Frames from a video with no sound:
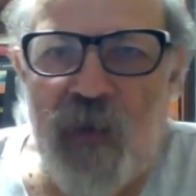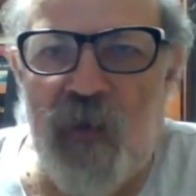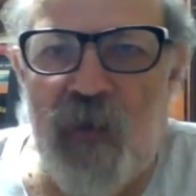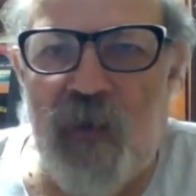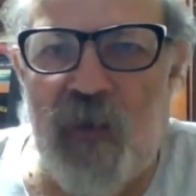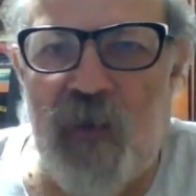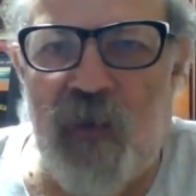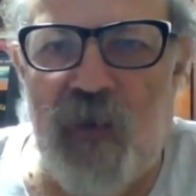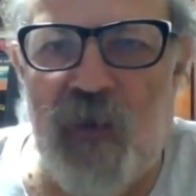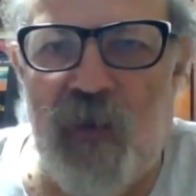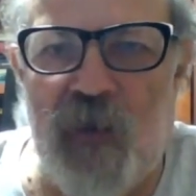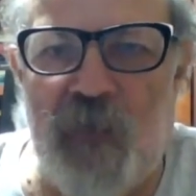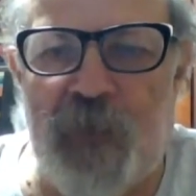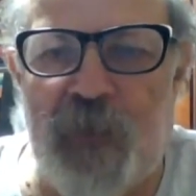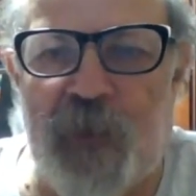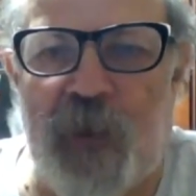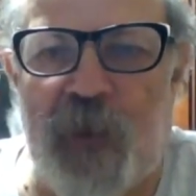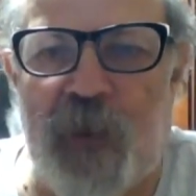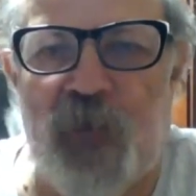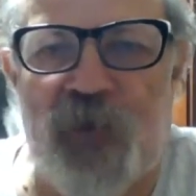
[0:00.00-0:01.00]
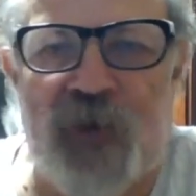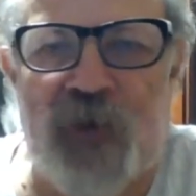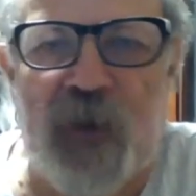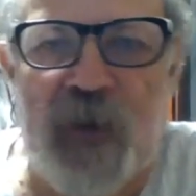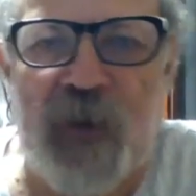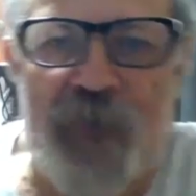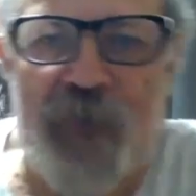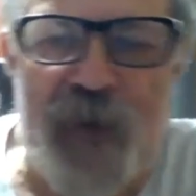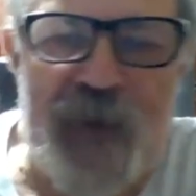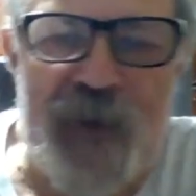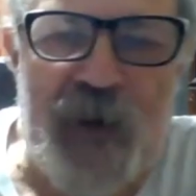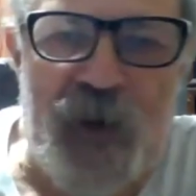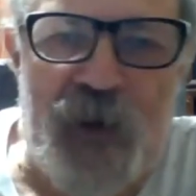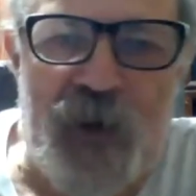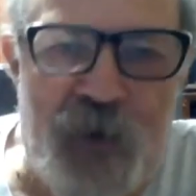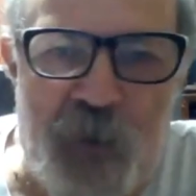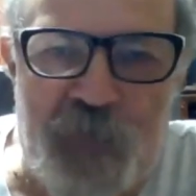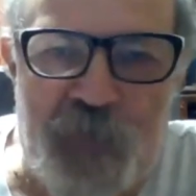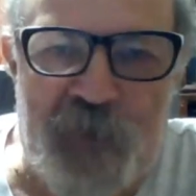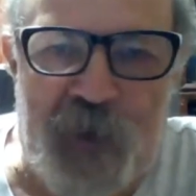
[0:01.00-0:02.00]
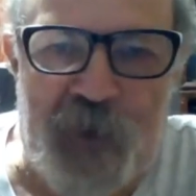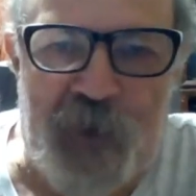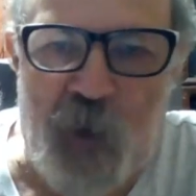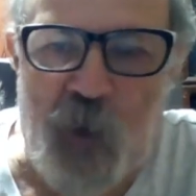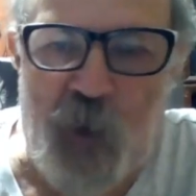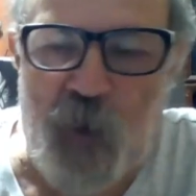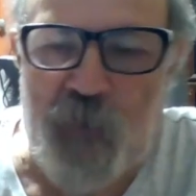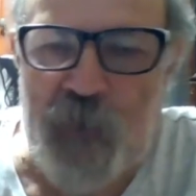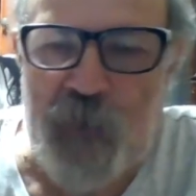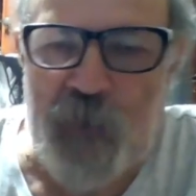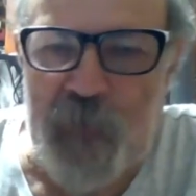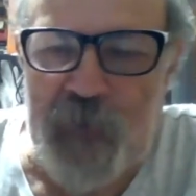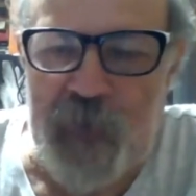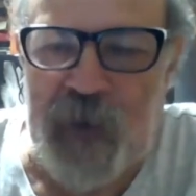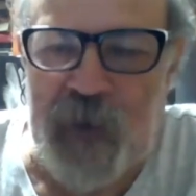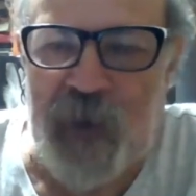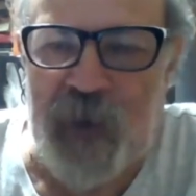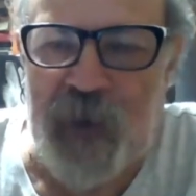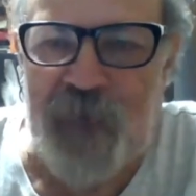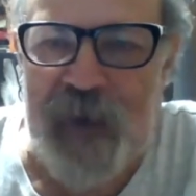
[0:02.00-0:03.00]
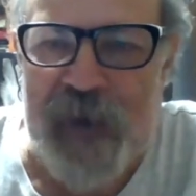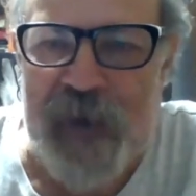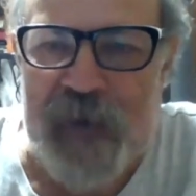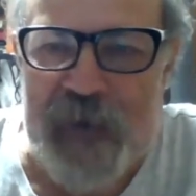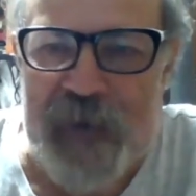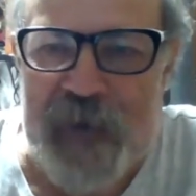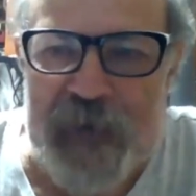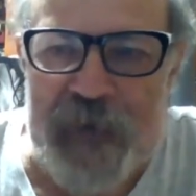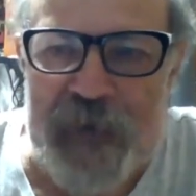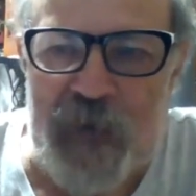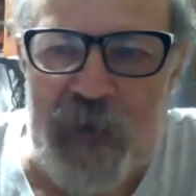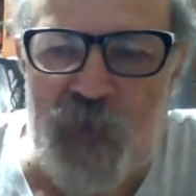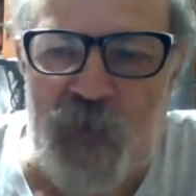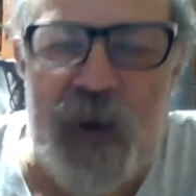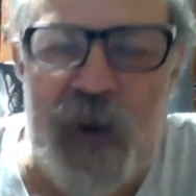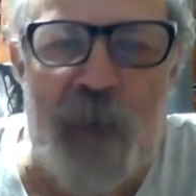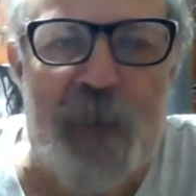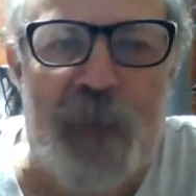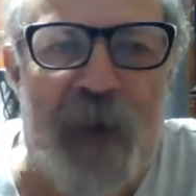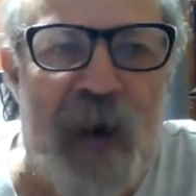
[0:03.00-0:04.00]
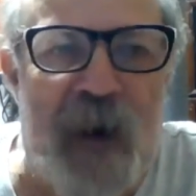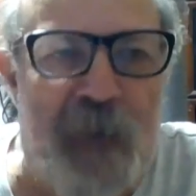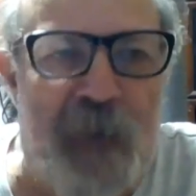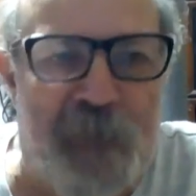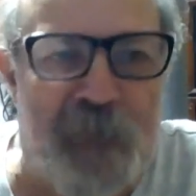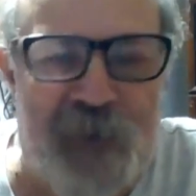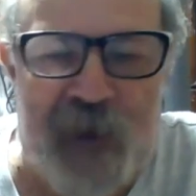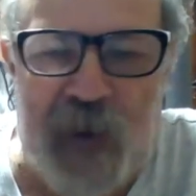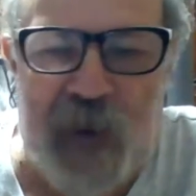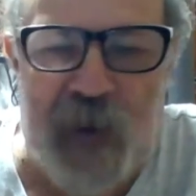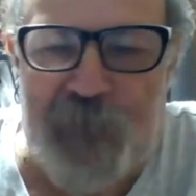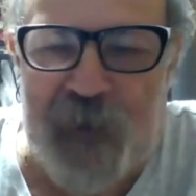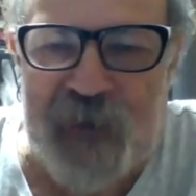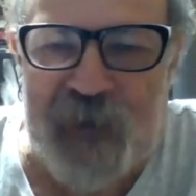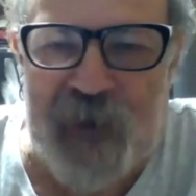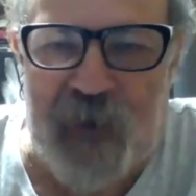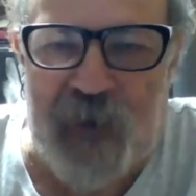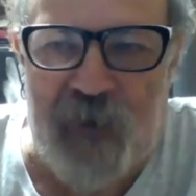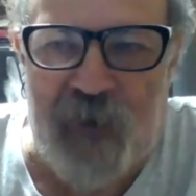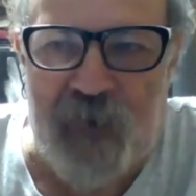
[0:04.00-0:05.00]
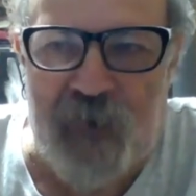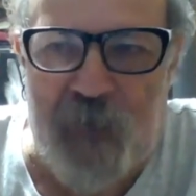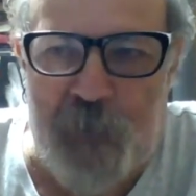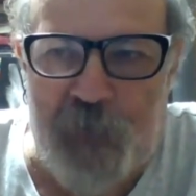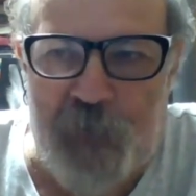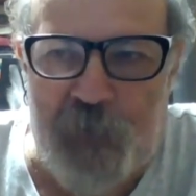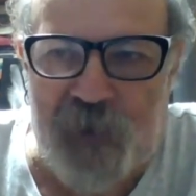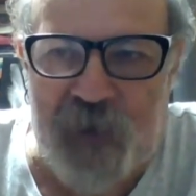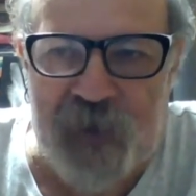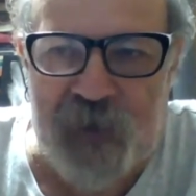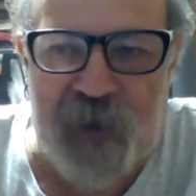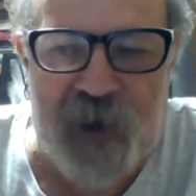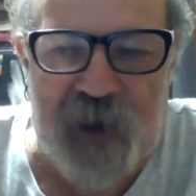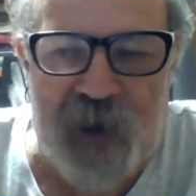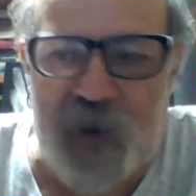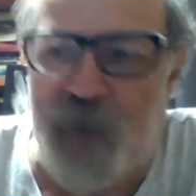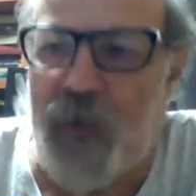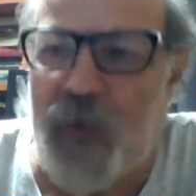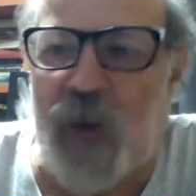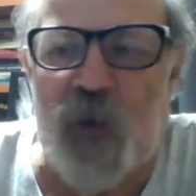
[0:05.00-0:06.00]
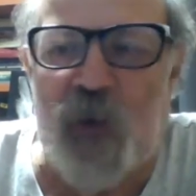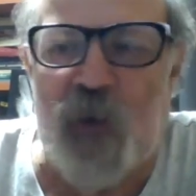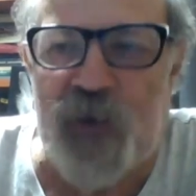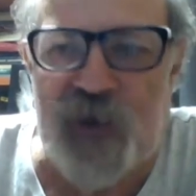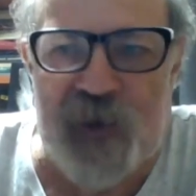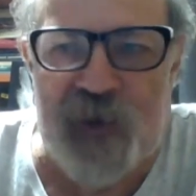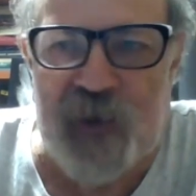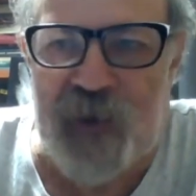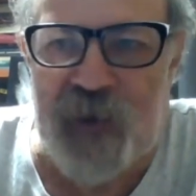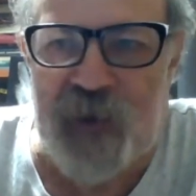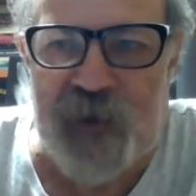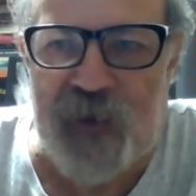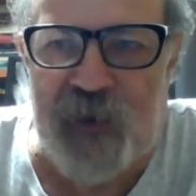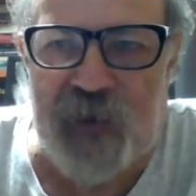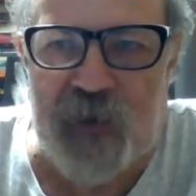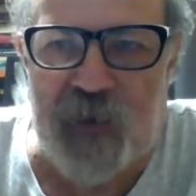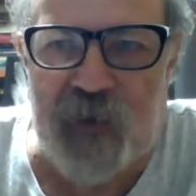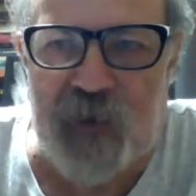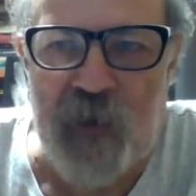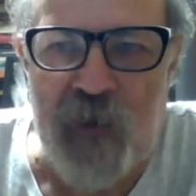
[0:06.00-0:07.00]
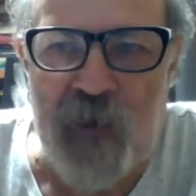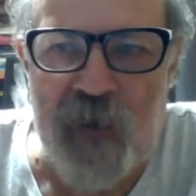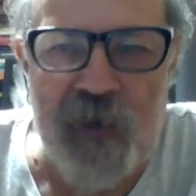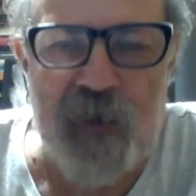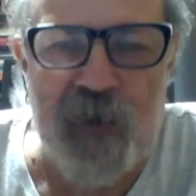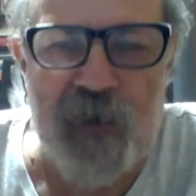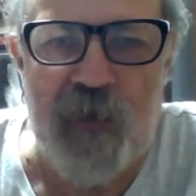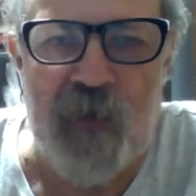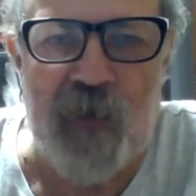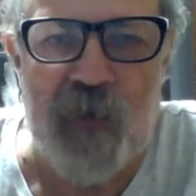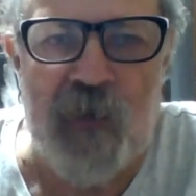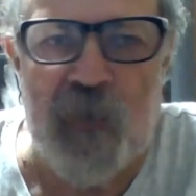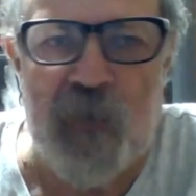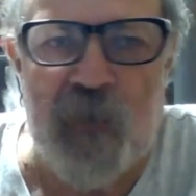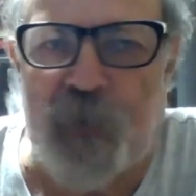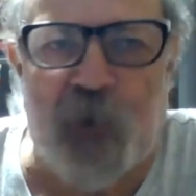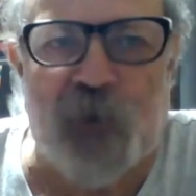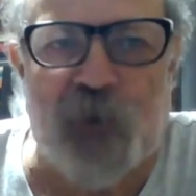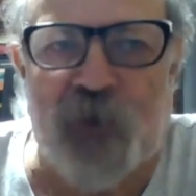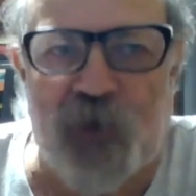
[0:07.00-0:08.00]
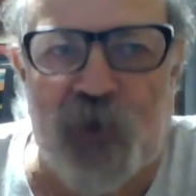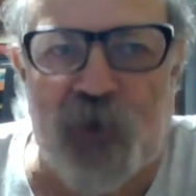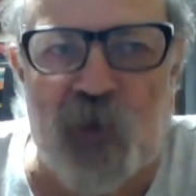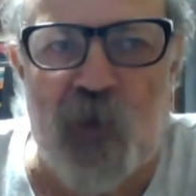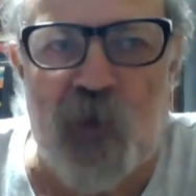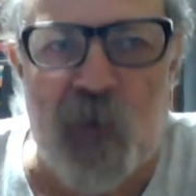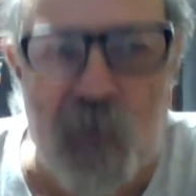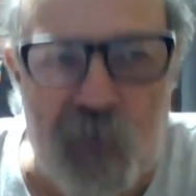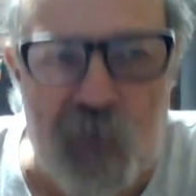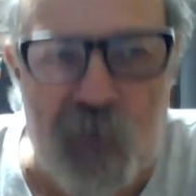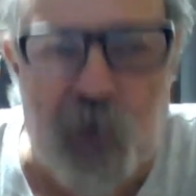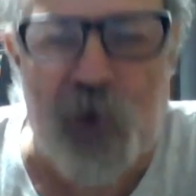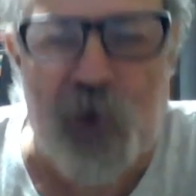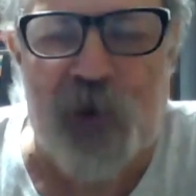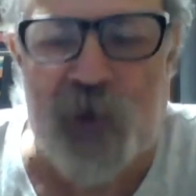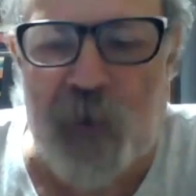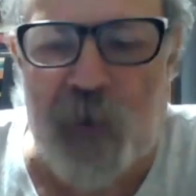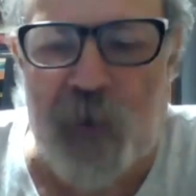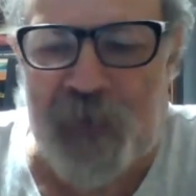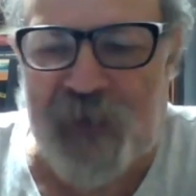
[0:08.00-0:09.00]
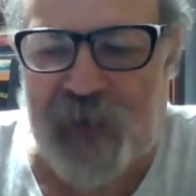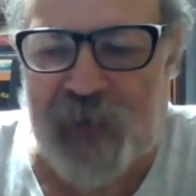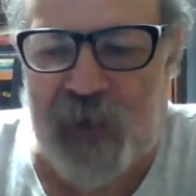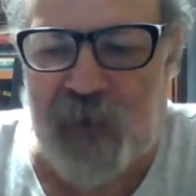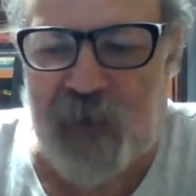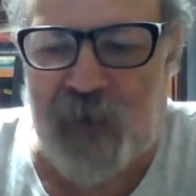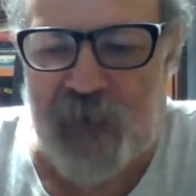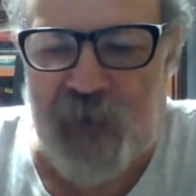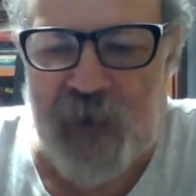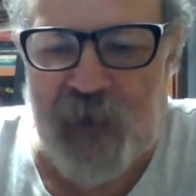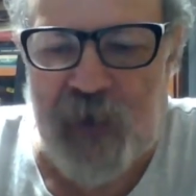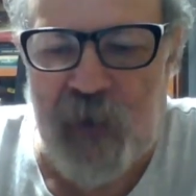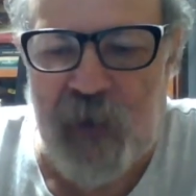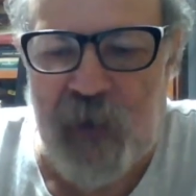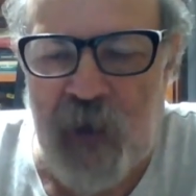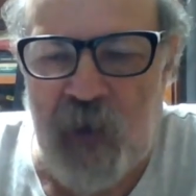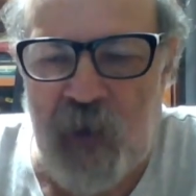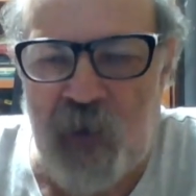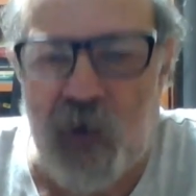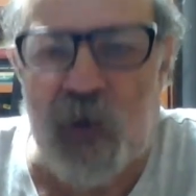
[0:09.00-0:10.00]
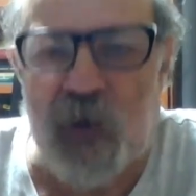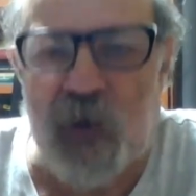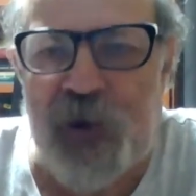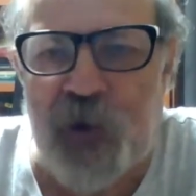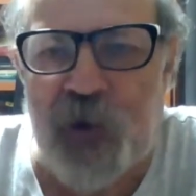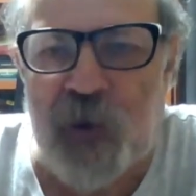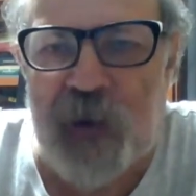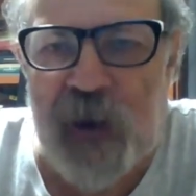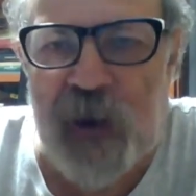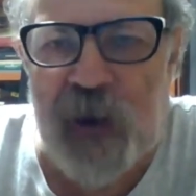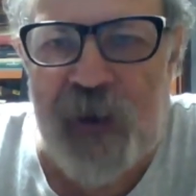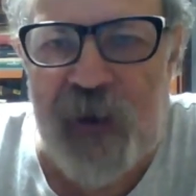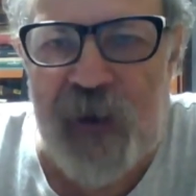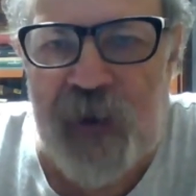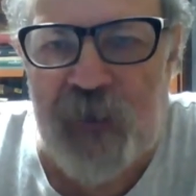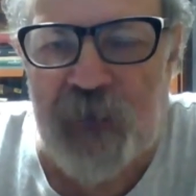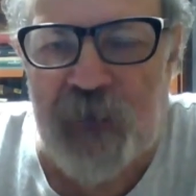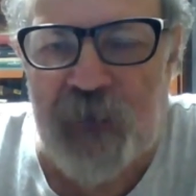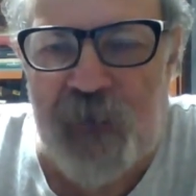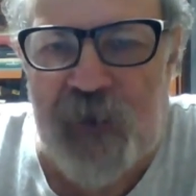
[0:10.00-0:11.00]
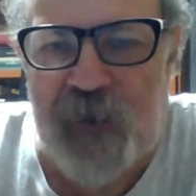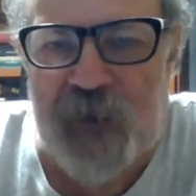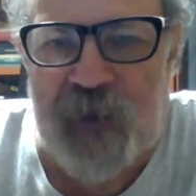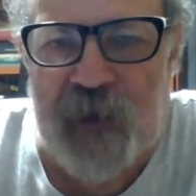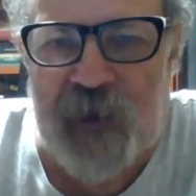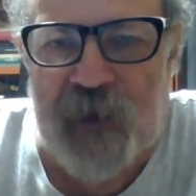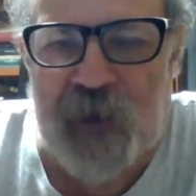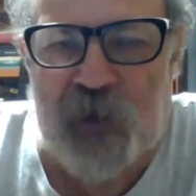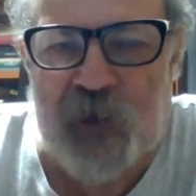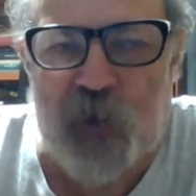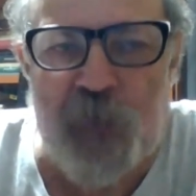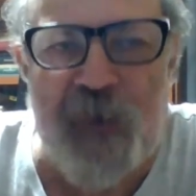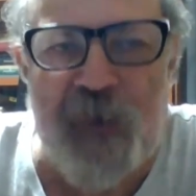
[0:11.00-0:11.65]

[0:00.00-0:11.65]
Э, потому что давай начнем с другого. Давай, э, у тебя правильно поставленные вопросы, Саш. Не могу не согласиться, э, просто что точно поставлены. Но насчет когнитивного диссонанса.